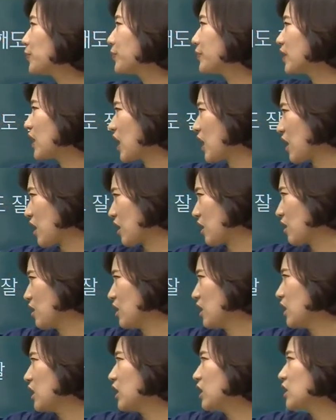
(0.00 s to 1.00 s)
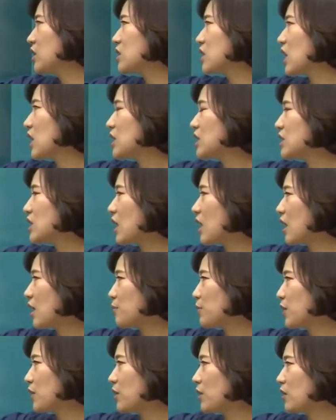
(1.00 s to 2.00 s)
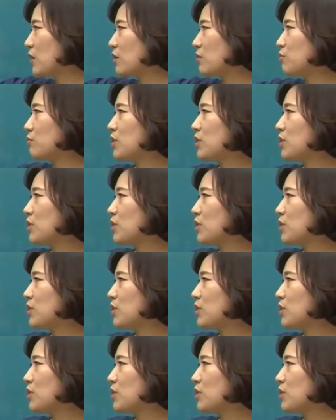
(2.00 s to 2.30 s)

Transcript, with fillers: 네, 자, 이 사람은